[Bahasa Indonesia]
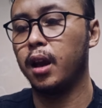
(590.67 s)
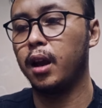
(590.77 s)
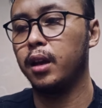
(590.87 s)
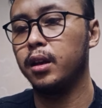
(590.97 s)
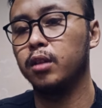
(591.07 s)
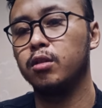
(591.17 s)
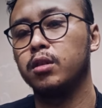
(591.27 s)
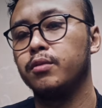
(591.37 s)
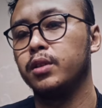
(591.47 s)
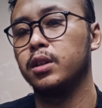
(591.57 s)
gerakannya
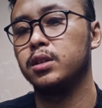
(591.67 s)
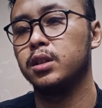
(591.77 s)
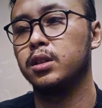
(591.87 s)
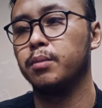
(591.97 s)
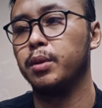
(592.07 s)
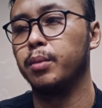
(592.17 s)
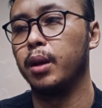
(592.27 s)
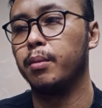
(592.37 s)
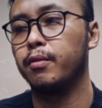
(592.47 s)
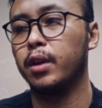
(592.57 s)
atau aktivitasnya
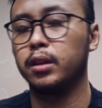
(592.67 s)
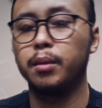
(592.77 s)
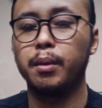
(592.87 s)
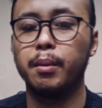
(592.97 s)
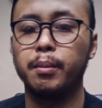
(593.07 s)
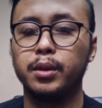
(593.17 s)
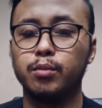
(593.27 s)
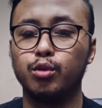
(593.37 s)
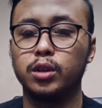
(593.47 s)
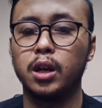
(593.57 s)
beberapa fakta memang
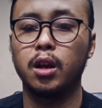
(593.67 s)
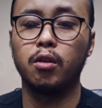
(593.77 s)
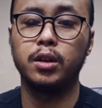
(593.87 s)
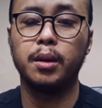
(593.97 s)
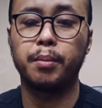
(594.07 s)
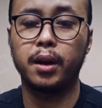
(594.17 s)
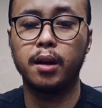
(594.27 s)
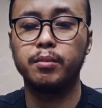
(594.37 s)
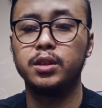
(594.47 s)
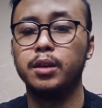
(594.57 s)
menyebutkan kalau dia
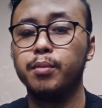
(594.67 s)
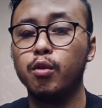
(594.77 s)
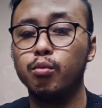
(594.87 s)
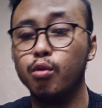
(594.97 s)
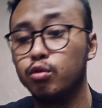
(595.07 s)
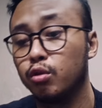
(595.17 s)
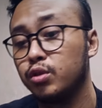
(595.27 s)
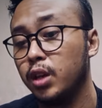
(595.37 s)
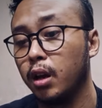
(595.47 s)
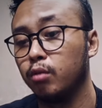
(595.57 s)
pernah menjadi penghubung
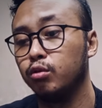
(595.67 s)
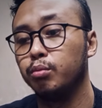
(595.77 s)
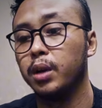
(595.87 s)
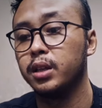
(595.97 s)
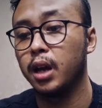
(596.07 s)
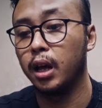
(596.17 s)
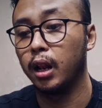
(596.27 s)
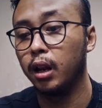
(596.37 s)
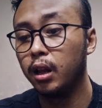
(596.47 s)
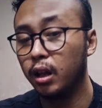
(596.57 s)
sosial untuk banyak
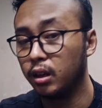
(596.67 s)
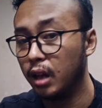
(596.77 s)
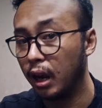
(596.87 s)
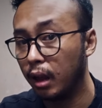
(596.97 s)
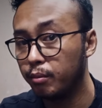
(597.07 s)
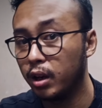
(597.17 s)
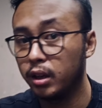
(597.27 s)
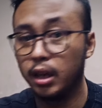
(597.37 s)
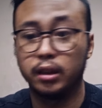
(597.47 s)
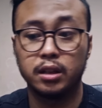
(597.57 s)
hal dalam
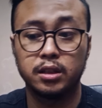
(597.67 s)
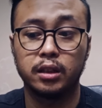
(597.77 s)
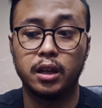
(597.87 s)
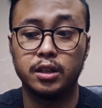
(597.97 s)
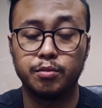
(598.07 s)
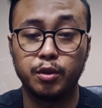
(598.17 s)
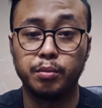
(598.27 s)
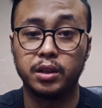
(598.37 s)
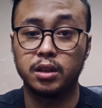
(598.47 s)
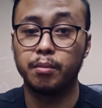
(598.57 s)
kegiatan satanisme
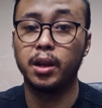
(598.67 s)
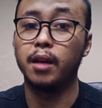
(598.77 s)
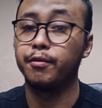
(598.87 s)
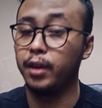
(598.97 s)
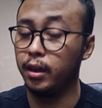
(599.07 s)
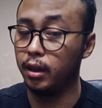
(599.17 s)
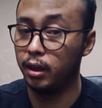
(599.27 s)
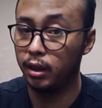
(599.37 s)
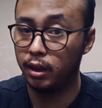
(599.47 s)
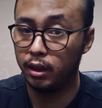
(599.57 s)
bersama LaVey.